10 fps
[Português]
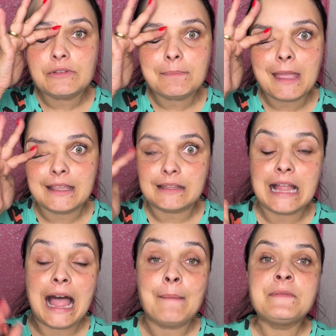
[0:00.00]
e meia,
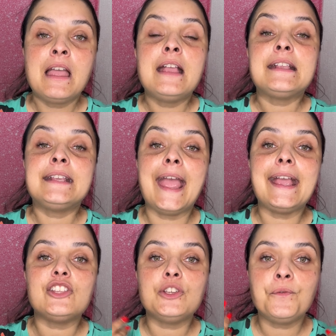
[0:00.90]
tá?
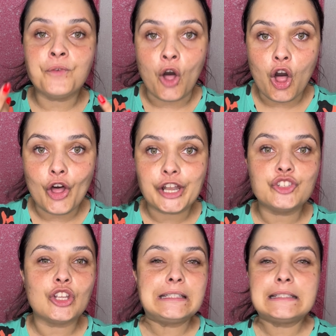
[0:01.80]
Quem é de fora,
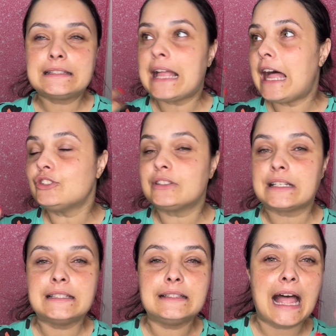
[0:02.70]
de outro estado,
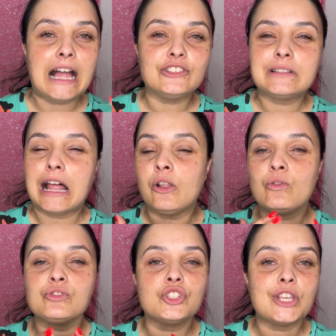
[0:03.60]
outra cidade, tá
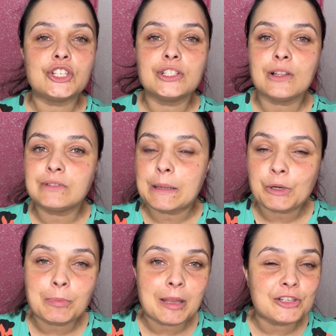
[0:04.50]
longe, gente, não tem problema,